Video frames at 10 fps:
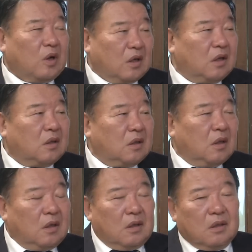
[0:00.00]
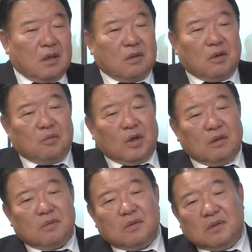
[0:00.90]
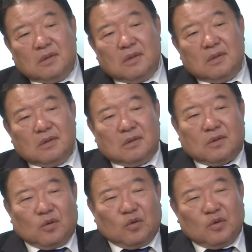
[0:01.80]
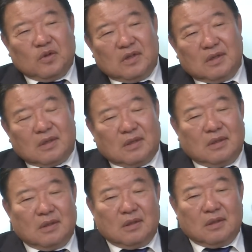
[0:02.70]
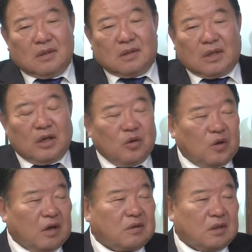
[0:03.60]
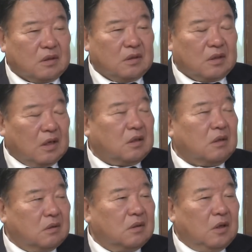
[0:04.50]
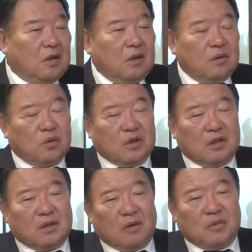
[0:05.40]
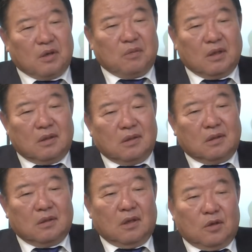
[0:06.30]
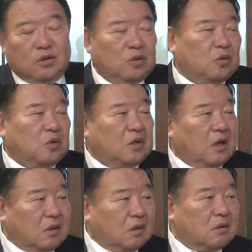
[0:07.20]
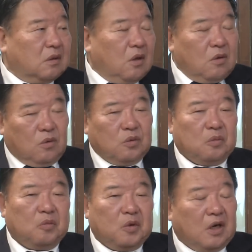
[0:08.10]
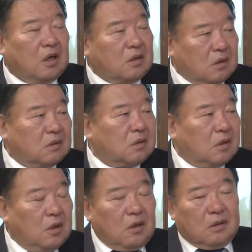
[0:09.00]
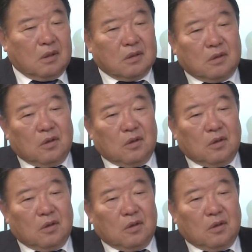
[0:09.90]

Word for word: ね、ええ、あれはまあその大量虐殺されてる、はいはい、同時にさんびゃくまんにん収容所に入れられてる、はい、子供も入れられてる、はい、で